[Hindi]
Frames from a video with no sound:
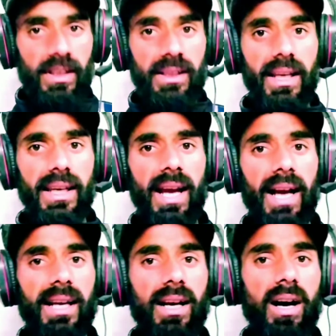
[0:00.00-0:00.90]
देखिए
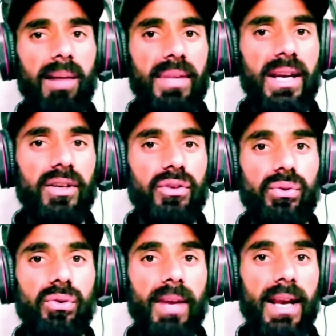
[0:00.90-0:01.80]
अगर आप भी एक
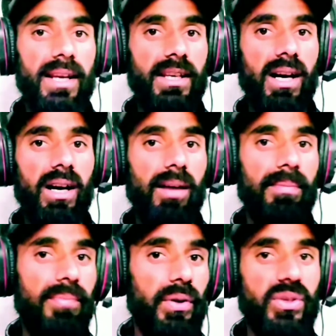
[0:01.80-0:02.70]
यूट्यूबर है या
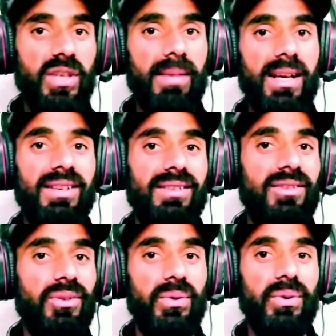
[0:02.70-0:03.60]
आप फ्यूचर में
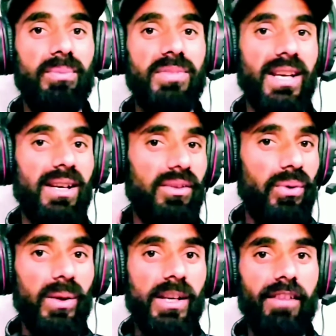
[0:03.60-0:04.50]
यूट्यूब चैनल
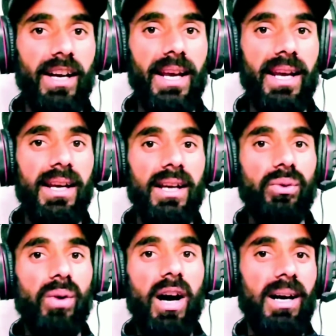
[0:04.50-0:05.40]
खोलने वाले हैं
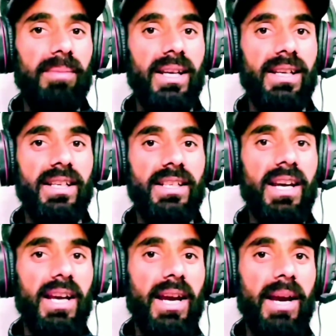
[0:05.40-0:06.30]
तो आपके लिए ये
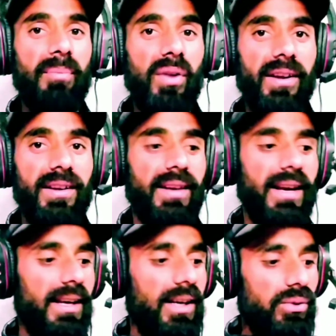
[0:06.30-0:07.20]
इम्पॉर्टेंट
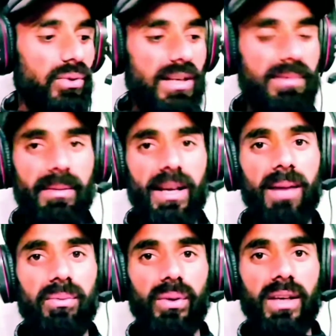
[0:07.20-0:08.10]
है तो सबसे पहले
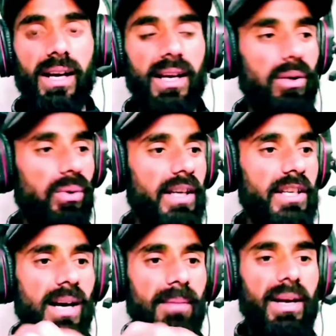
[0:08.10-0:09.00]
आपको क्या करना होगा
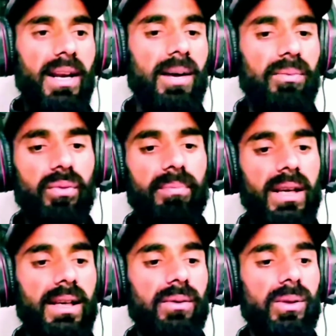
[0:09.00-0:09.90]
यहाँ पर आपको
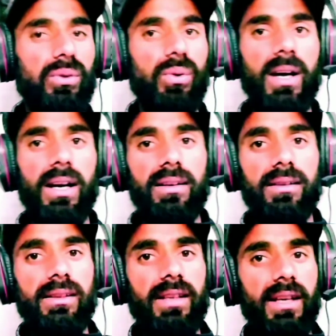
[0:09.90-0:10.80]
बिल्कुल थोड़ा
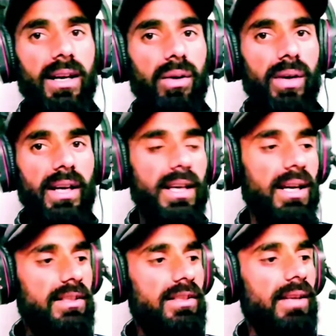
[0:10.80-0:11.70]
दिख रहा होगा यहाँ